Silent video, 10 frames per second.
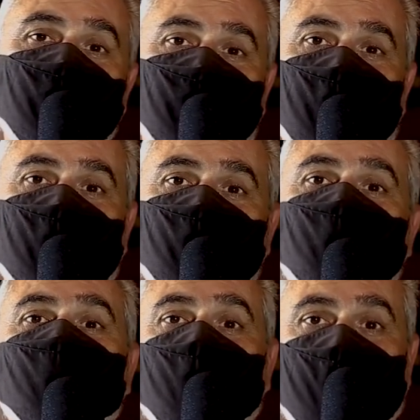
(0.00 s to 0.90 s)
de fato
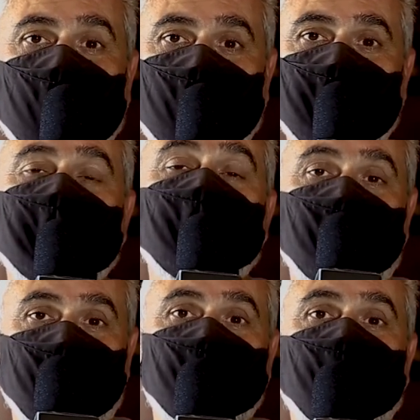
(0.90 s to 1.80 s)
morar
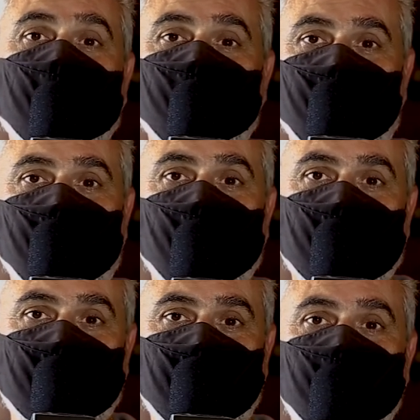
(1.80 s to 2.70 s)
num espaço como
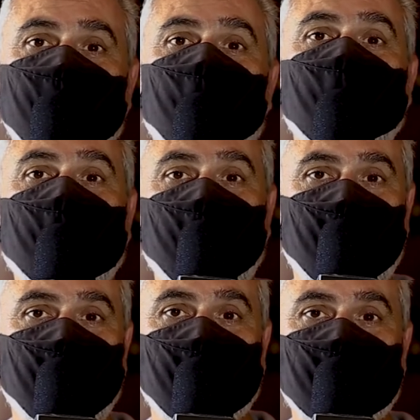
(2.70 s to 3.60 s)
esse, num local
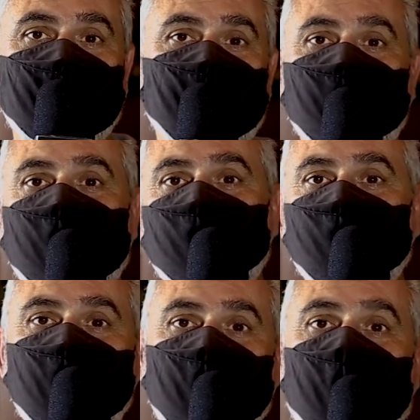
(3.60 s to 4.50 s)
como esse, onde ele podia